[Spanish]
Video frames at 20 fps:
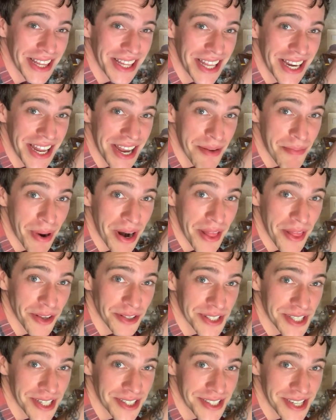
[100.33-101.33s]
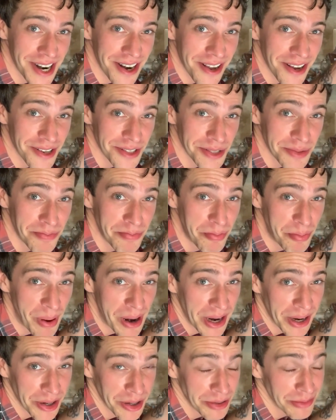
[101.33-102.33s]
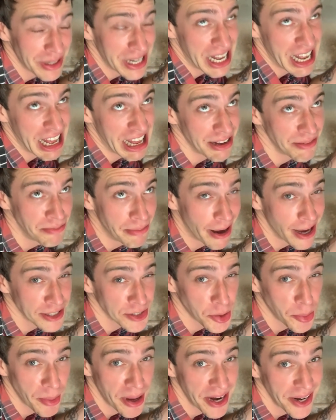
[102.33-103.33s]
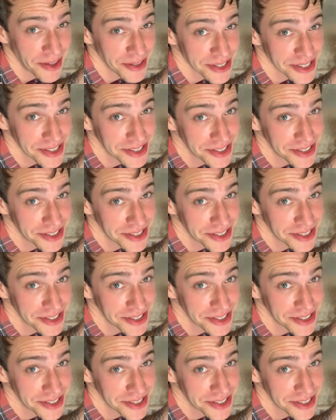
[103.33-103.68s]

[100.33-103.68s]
línea para dos tercios, pero eh, más o menos.